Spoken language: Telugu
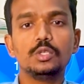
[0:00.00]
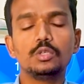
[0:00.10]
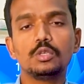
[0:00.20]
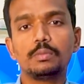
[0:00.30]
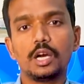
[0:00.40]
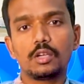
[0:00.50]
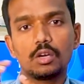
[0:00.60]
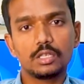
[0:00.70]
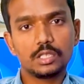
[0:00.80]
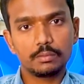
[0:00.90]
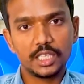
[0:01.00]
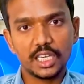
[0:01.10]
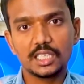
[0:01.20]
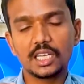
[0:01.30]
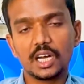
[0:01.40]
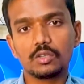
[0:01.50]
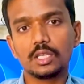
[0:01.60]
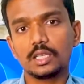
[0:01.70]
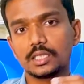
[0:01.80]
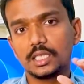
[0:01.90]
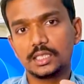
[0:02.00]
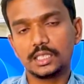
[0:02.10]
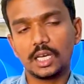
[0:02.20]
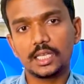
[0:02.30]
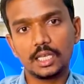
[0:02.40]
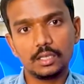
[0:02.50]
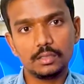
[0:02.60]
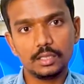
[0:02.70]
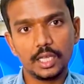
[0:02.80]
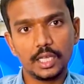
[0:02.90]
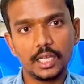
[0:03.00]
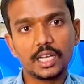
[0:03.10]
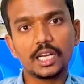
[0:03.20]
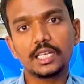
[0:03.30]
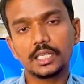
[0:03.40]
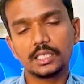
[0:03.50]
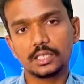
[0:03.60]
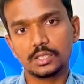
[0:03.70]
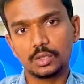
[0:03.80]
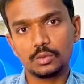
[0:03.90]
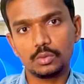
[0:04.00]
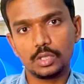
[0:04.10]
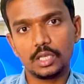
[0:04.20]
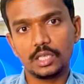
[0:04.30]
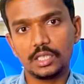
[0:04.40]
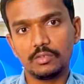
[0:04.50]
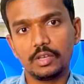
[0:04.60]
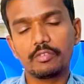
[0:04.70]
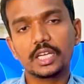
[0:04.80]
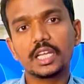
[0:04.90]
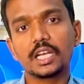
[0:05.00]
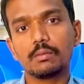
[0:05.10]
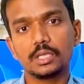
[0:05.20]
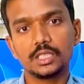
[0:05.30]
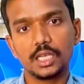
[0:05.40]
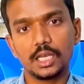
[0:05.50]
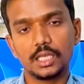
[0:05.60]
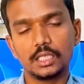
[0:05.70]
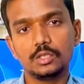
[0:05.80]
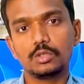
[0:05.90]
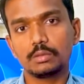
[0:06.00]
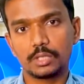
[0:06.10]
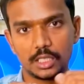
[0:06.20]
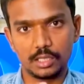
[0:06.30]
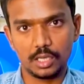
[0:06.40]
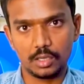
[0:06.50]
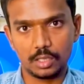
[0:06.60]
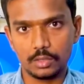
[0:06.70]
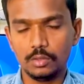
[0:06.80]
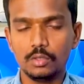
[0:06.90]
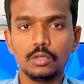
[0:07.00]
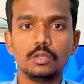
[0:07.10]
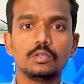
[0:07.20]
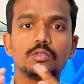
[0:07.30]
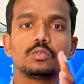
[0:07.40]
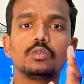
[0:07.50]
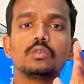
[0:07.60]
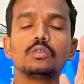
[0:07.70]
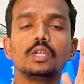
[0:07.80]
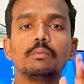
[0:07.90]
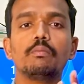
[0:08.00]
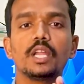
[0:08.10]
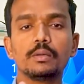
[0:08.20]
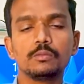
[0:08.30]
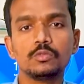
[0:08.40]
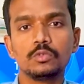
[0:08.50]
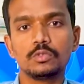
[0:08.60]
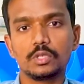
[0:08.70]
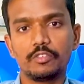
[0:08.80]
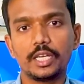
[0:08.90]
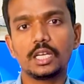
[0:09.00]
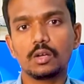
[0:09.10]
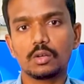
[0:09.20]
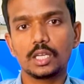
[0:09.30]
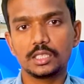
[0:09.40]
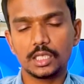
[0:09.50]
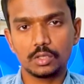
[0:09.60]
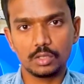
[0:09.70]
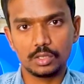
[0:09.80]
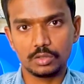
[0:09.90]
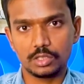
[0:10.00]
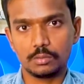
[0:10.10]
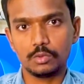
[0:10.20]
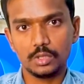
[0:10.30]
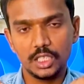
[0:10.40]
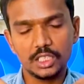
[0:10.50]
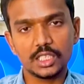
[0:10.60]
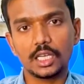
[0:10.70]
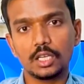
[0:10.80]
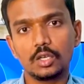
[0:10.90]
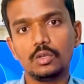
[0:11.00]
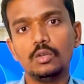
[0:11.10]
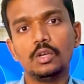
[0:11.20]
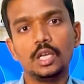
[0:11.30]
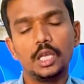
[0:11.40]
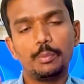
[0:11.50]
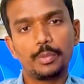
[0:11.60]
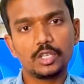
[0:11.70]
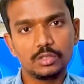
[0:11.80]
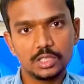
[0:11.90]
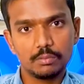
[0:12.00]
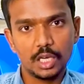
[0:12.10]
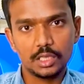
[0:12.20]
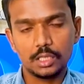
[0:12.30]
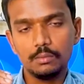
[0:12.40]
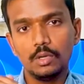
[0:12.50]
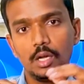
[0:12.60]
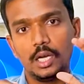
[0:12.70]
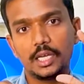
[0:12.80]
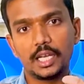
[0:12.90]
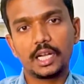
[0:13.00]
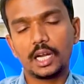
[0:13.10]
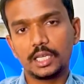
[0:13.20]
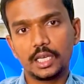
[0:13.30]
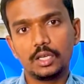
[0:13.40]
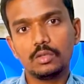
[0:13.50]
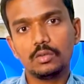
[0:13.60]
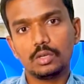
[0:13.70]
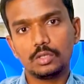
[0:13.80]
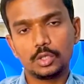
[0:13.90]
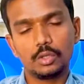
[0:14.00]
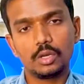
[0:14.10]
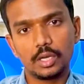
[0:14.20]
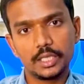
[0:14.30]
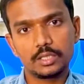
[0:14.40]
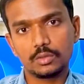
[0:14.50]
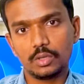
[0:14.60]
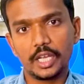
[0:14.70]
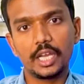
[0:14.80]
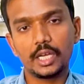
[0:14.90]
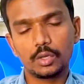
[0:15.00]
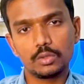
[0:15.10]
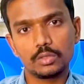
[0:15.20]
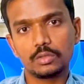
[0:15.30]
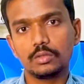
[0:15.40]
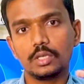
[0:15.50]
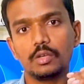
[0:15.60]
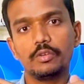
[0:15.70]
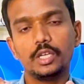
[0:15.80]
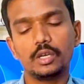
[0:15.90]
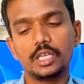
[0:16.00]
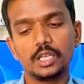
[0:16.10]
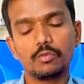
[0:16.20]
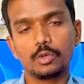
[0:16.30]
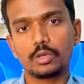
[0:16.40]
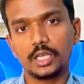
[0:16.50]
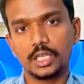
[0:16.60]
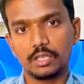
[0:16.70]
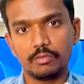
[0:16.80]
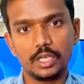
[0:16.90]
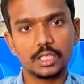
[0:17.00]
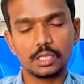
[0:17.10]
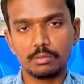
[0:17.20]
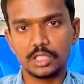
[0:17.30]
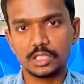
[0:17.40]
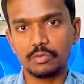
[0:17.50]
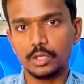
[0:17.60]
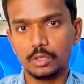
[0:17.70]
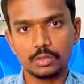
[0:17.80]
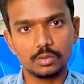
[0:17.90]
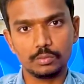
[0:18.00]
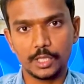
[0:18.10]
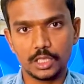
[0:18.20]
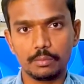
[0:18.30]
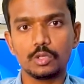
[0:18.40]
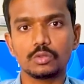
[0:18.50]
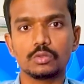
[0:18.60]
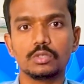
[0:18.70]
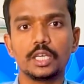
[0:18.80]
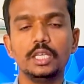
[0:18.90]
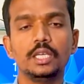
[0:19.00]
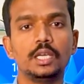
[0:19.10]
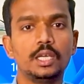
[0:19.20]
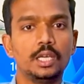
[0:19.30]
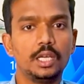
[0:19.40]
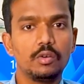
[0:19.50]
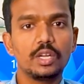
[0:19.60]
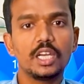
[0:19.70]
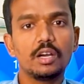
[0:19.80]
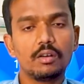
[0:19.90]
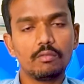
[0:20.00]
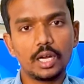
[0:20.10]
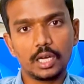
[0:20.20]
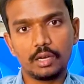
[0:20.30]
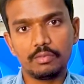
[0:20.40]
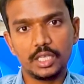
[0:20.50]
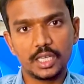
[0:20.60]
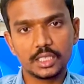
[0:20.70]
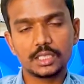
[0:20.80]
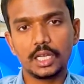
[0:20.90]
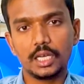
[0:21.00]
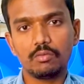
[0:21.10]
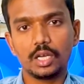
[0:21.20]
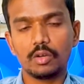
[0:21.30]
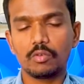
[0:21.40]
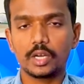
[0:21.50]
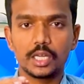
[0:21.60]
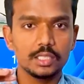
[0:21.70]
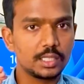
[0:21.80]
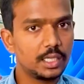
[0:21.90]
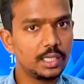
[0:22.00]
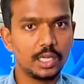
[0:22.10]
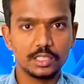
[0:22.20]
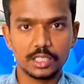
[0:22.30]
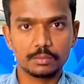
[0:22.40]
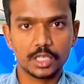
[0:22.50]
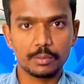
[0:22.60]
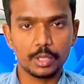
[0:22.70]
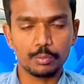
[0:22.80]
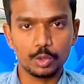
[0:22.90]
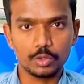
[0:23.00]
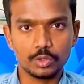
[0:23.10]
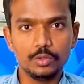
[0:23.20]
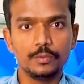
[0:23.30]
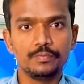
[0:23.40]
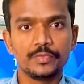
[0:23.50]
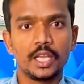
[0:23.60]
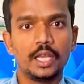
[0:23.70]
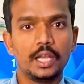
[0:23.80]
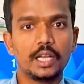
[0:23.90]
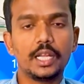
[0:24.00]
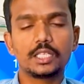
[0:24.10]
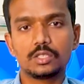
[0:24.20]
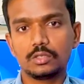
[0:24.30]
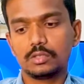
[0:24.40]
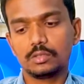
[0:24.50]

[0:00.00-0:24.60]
యూట్యూబ్ అల్గారిథమ్కి అర్థం కావట్లేదు అసలు ఈ ఛానల్లో ఏ కంటెంట్ చేస్తారు ఎవరికి రికమెండ్ చేయాలనేది యూట్యూబ్కి అర్థం కావట్లేదు సో మనము ఫైనల్గా ఒక డెసిషన్కి అయితే వచ్చినాము ఈ ఛానల్లో ఇప్పటి నుంచి మాత్రం టెక్ కంటెంట్ ట్యూటోరియల్స్ ఏఐ టూల్స్ వీడియో ఎడిటింగ్ ఫోటో ఎడిటింగ్ వీటికి సంబంధించిన వీడియోస్ మాత్రమే వస్తుంటాయి ఎవరైనా వా అవి ఇంట్రెస్ట్ లేని వాళ్ళు ఎవరైనా సరే అన్సబ్స్క్రైబ్ అయిపోవచ్చు ఇంకా నెక్స్ట్